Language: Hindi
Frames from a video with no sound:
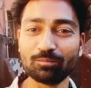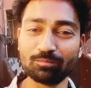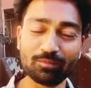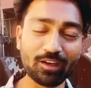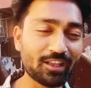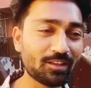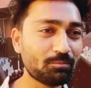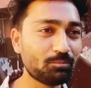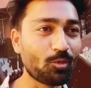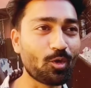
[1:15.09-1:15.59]

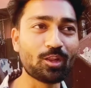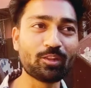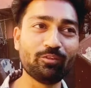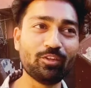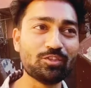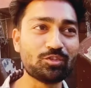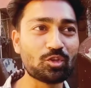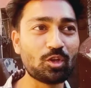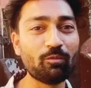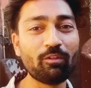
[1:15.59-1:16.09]
बस बहुत
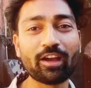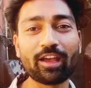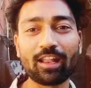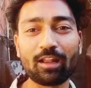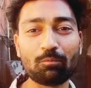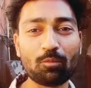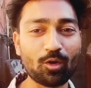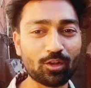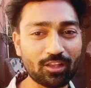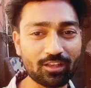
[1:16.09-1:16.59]
विजुअल वगैरह
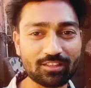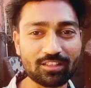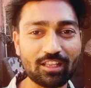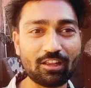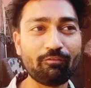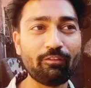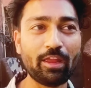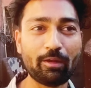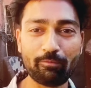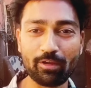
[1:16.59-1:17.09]
बहुत अच्छे थे
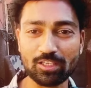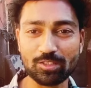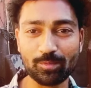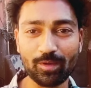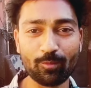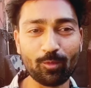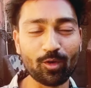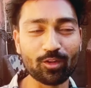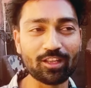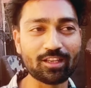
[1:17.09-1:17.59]
वी भी
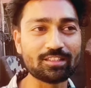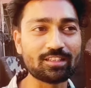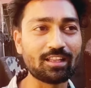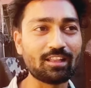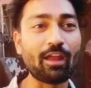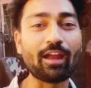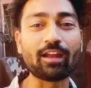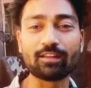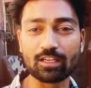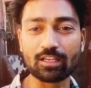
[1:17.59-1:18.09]
बहुत अच्छा था
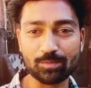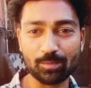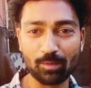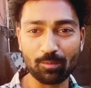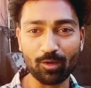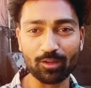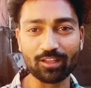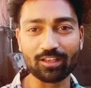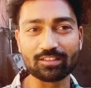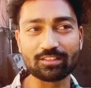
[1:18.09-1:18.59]
एक्टर्स भी
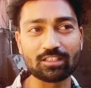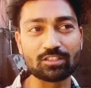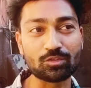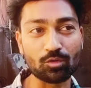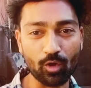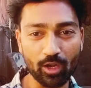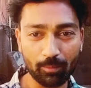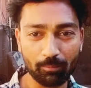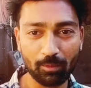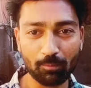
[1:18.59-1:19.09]
बहुत अच्छे
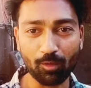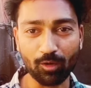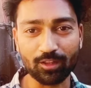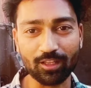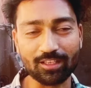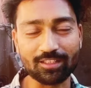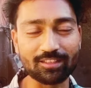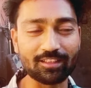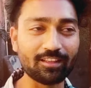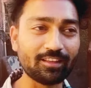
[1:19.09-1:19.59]
स्टोरी भी
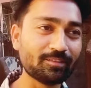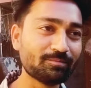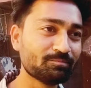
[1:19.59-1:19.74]
बहुत अच्छी थी